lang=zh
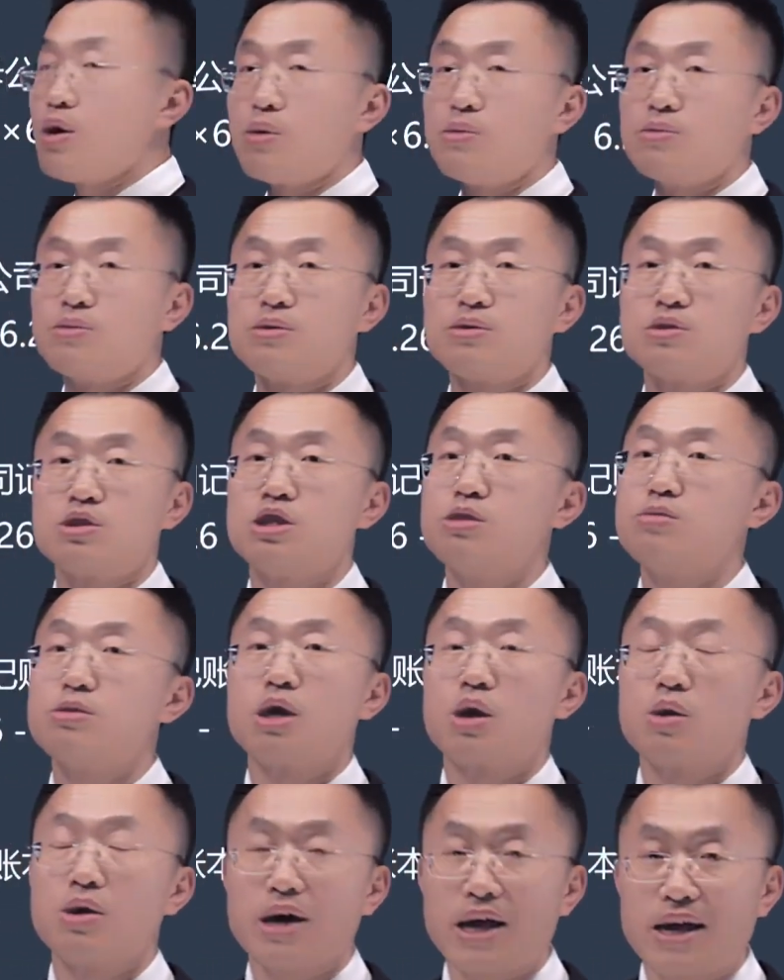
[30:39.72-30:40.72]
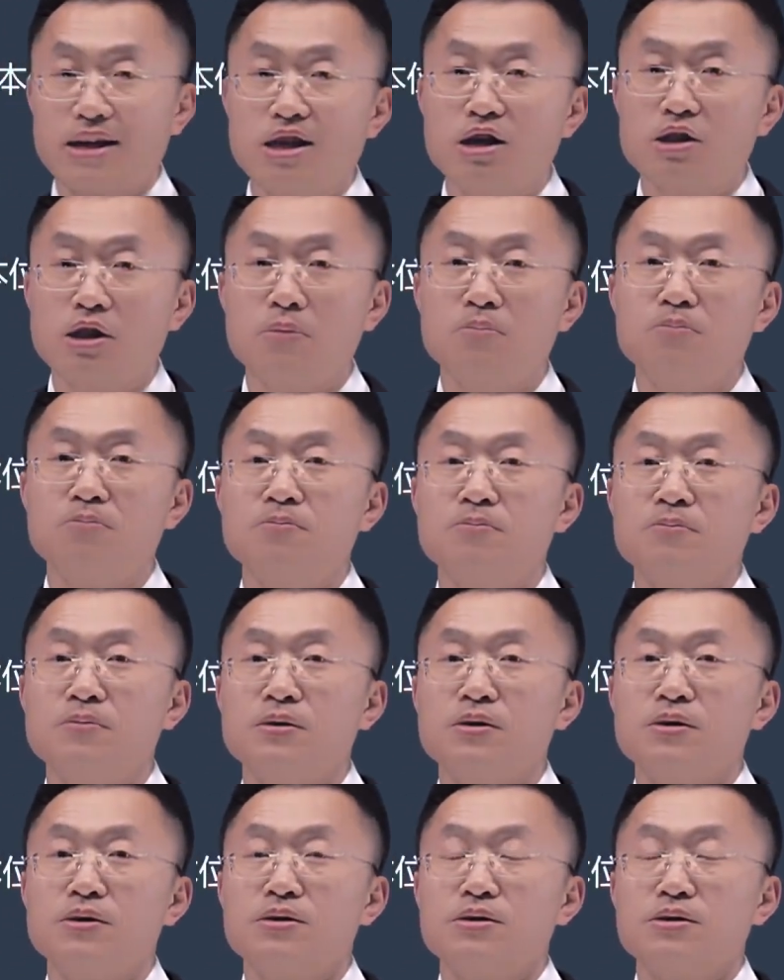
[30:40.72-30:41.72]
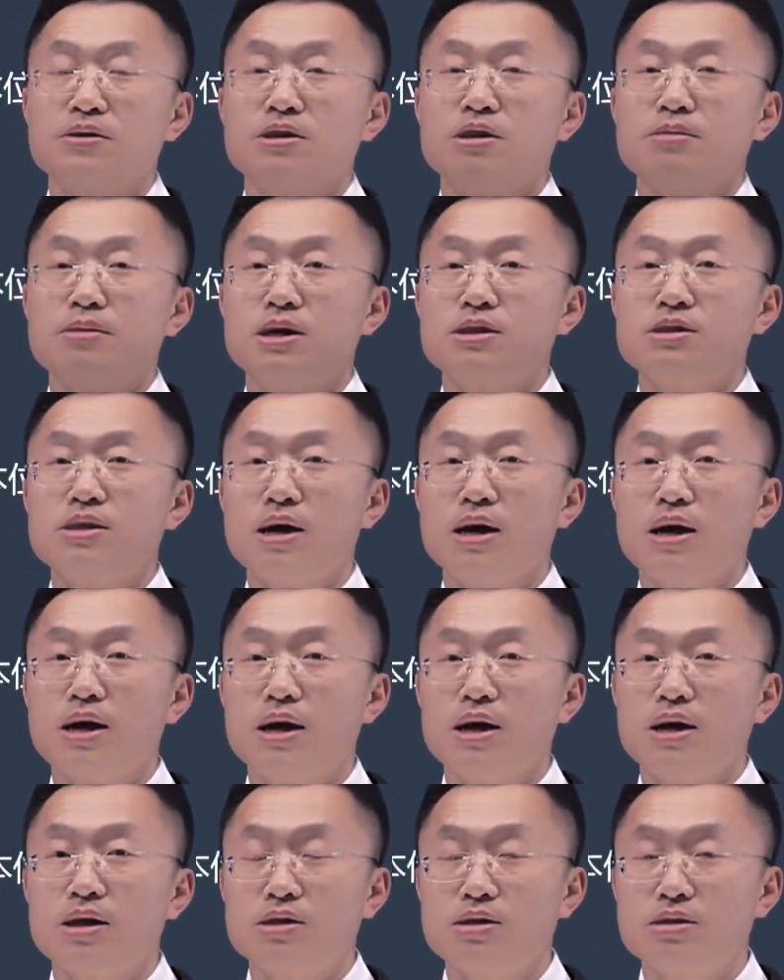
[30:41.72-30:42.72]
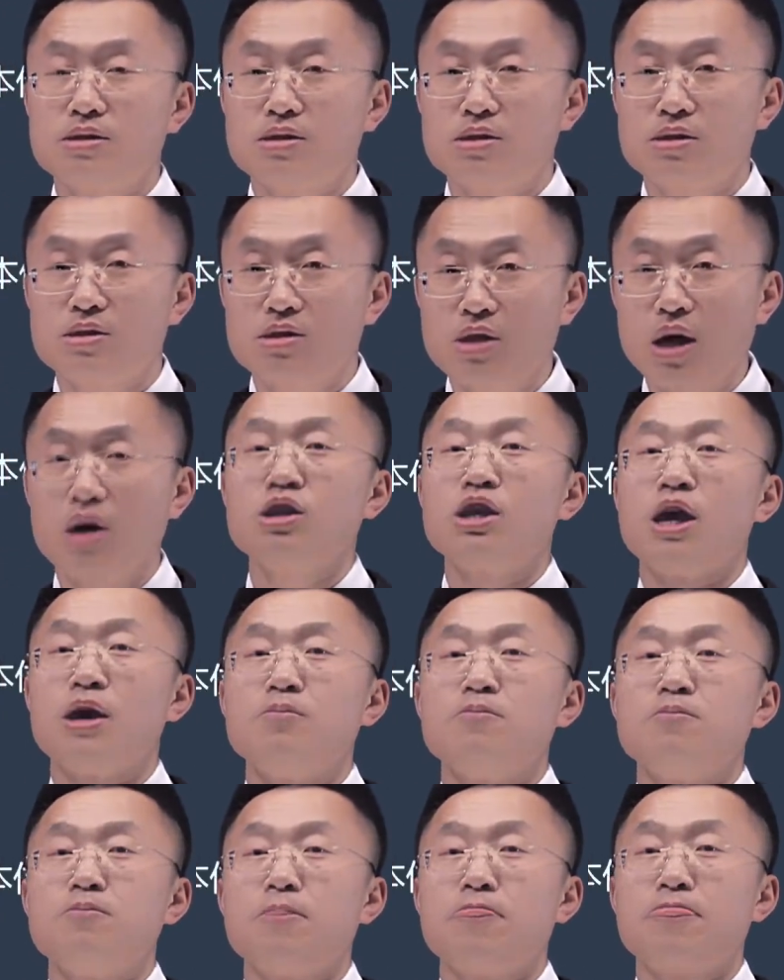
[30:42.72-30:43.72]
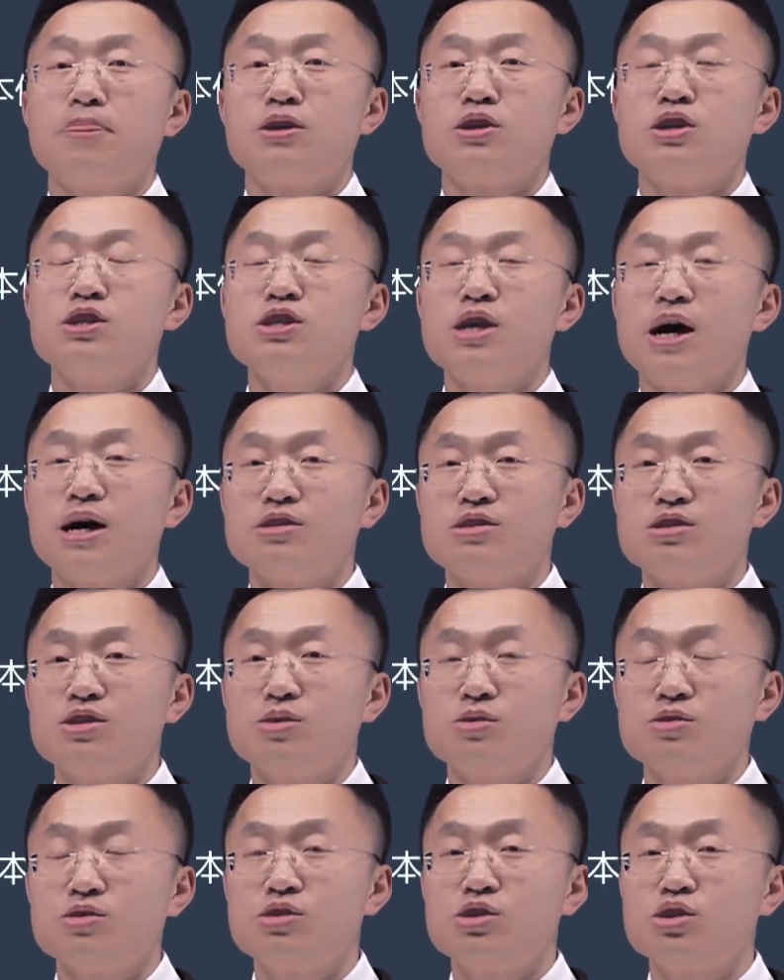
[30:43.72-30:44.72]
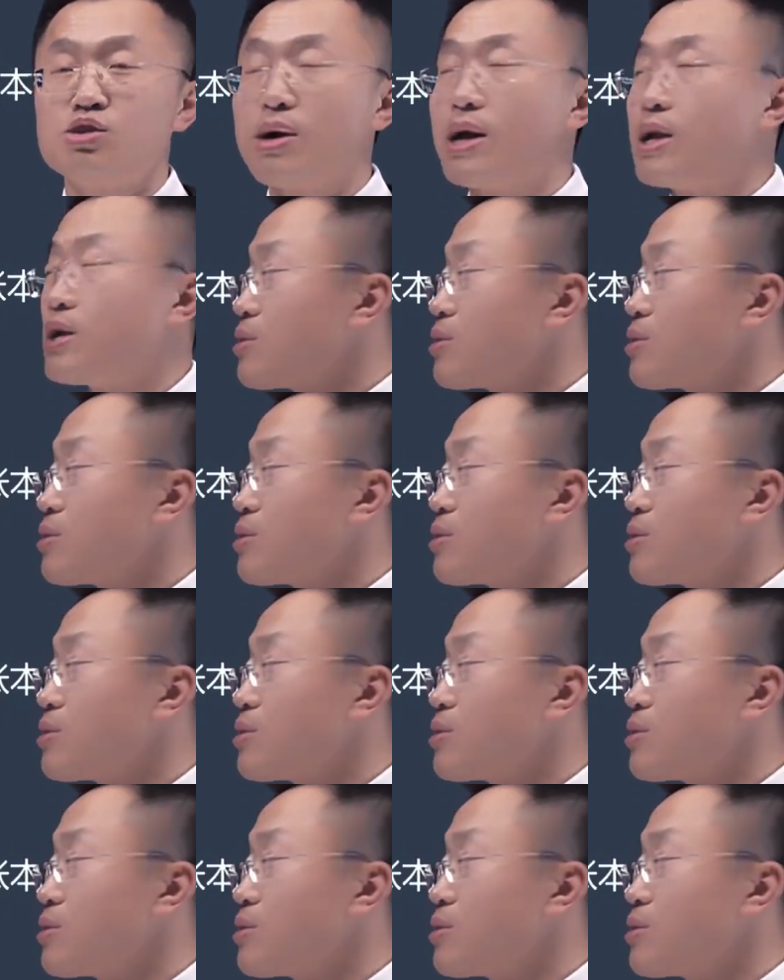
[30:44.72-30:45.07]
六，题目当中给定的。那么在当年，人家子公司赚